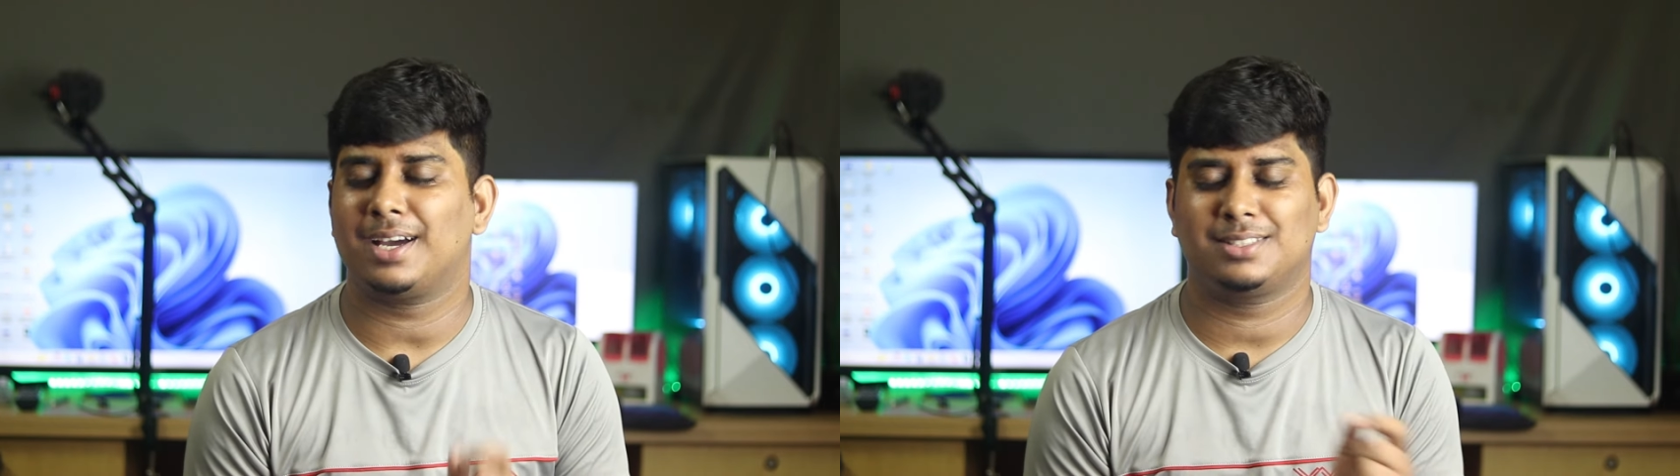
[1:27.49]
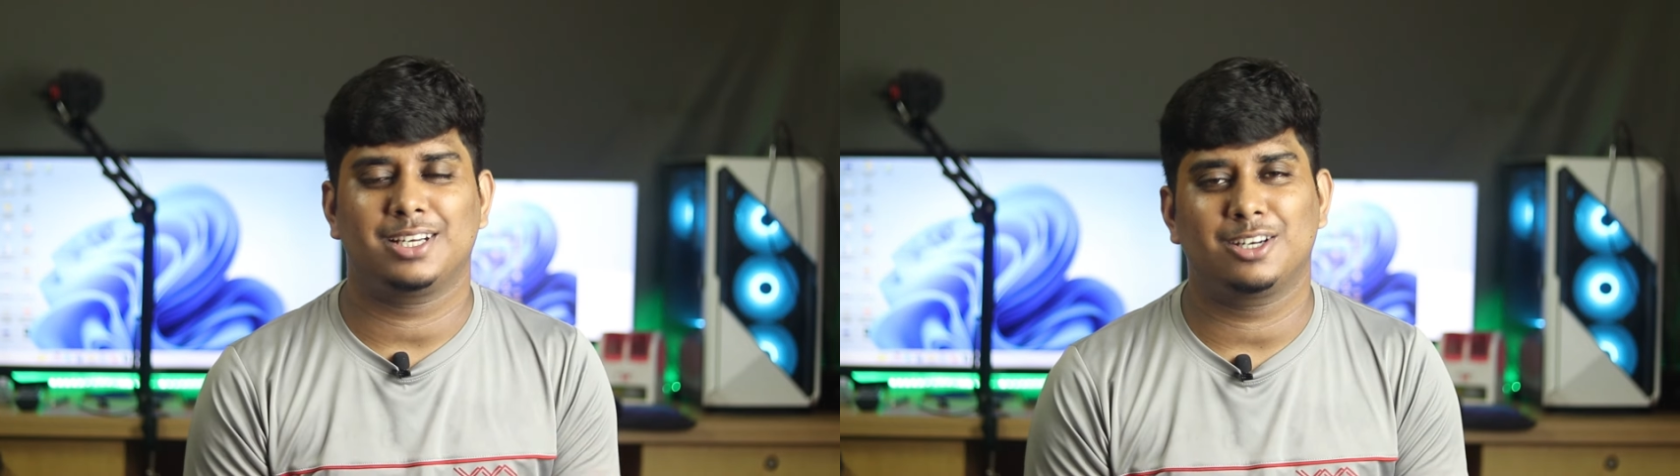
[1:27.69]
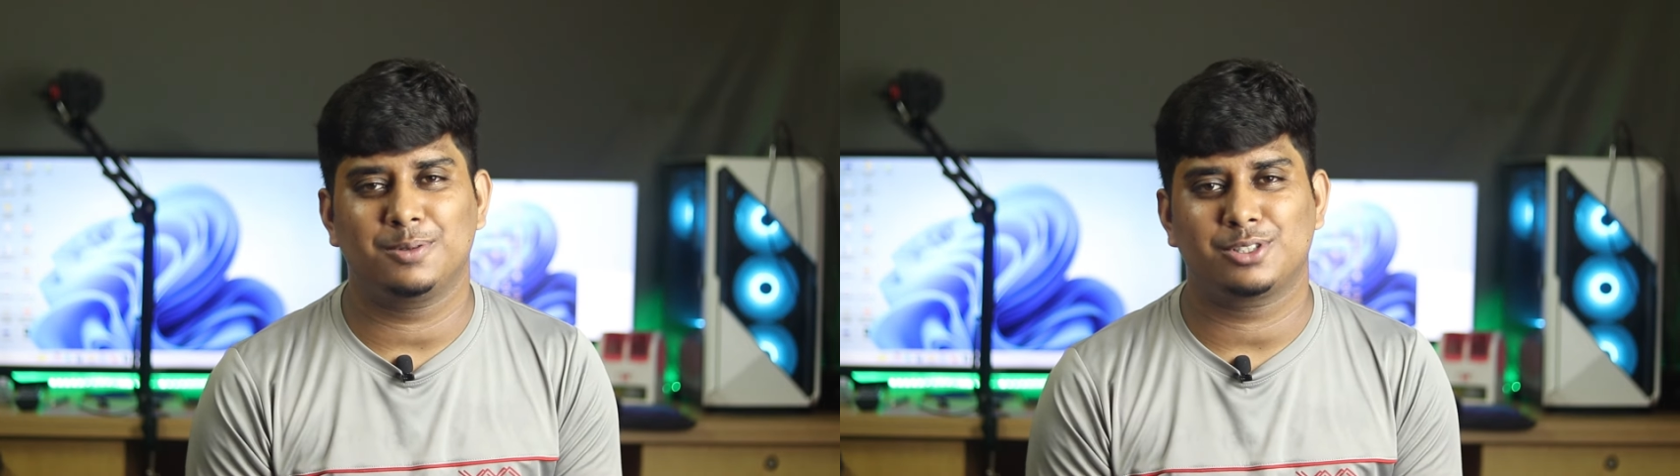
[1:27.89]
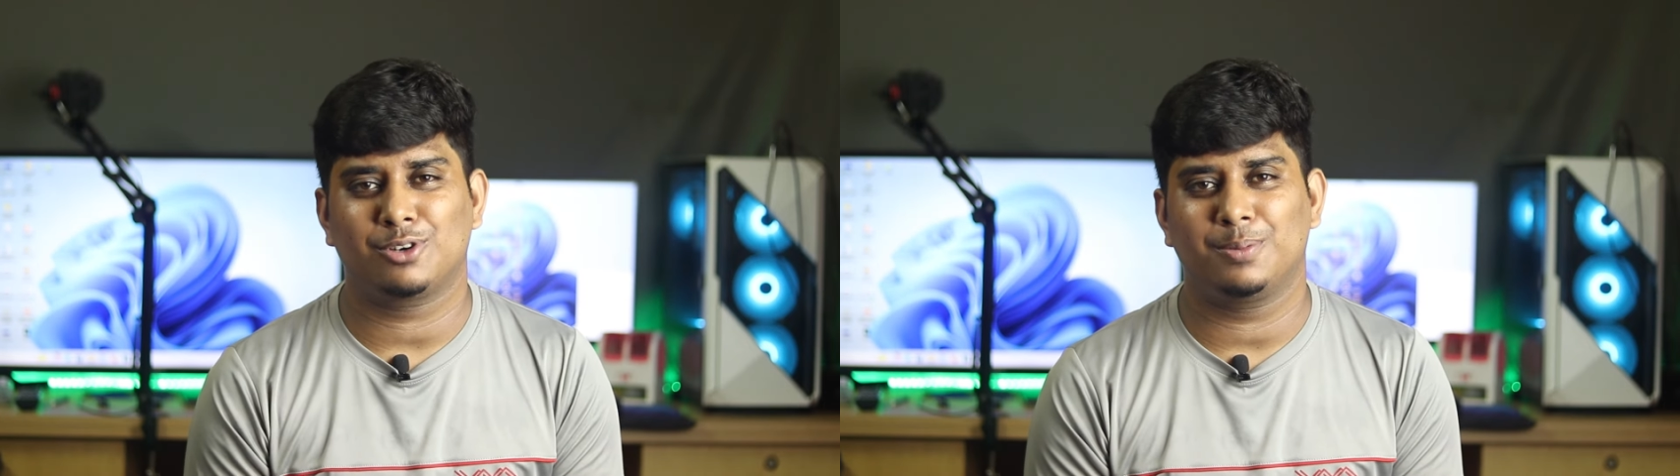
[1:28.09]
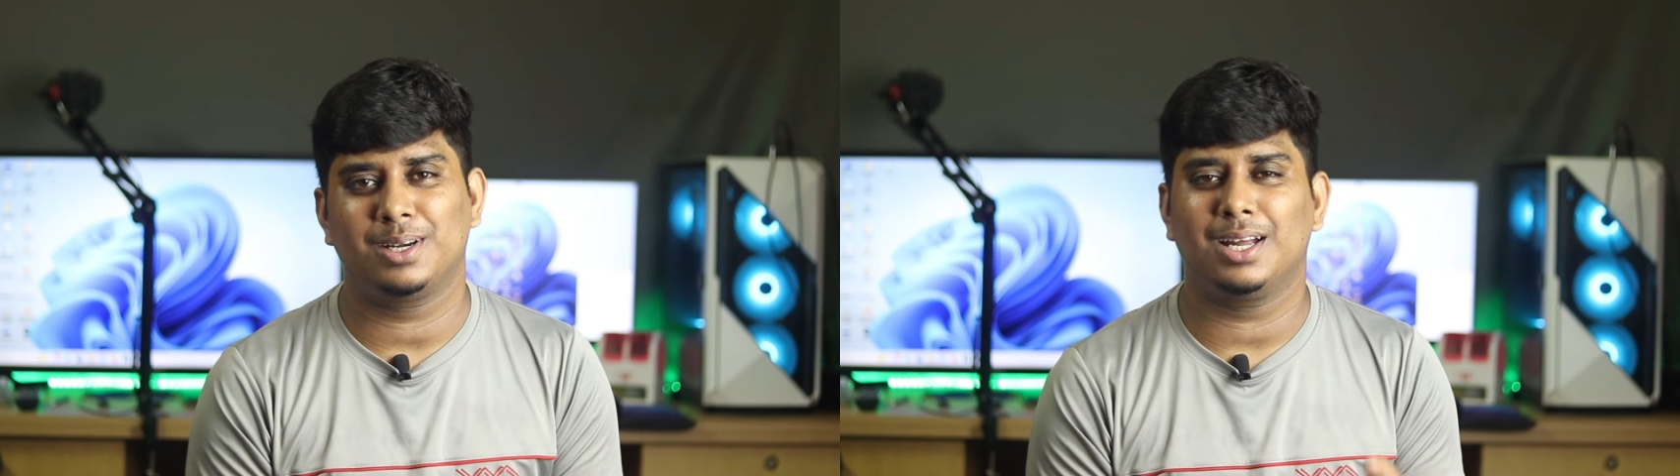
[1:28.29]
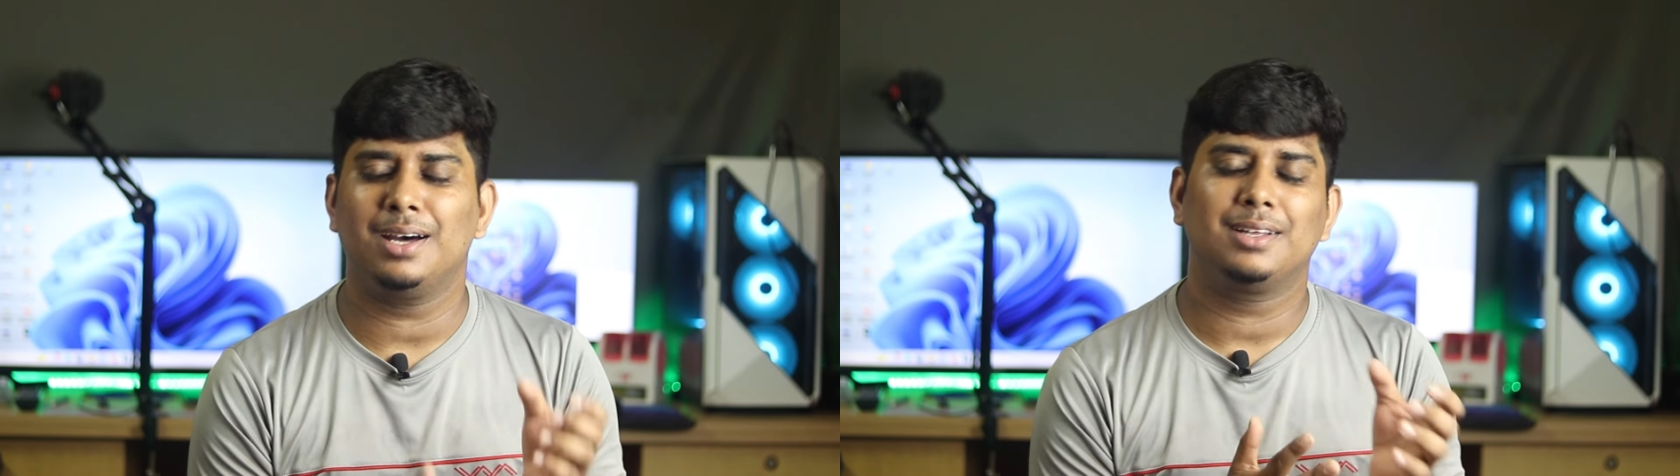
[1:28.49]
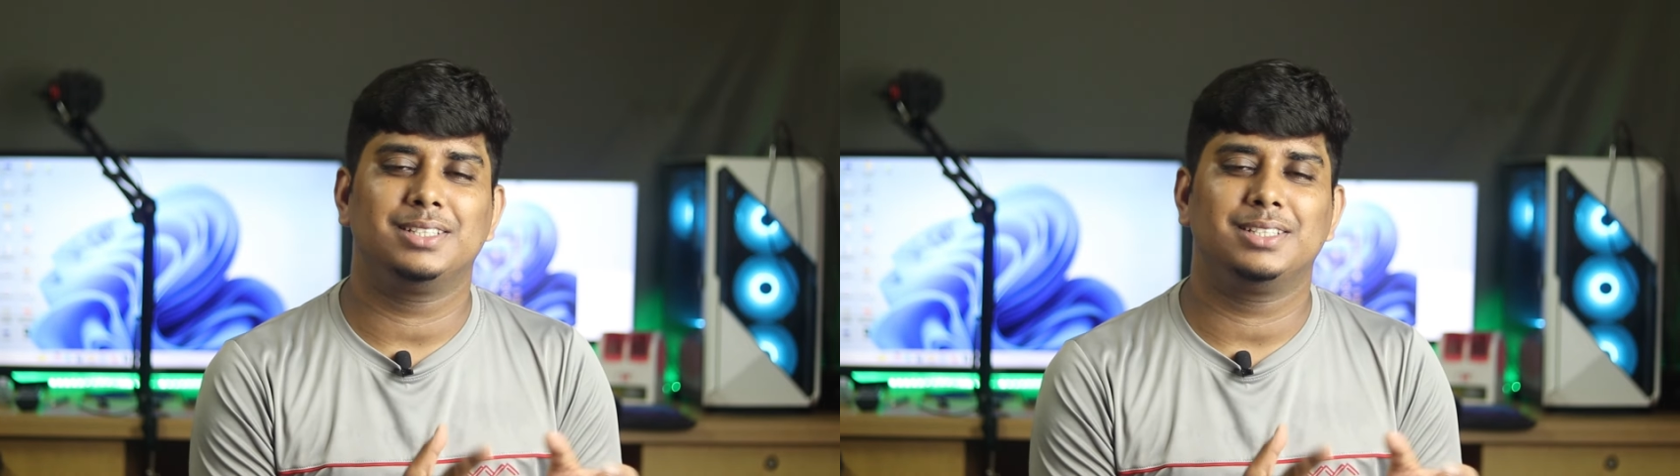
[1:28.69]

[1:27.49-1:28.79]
এক সেকেন্ডে মিস করবেন না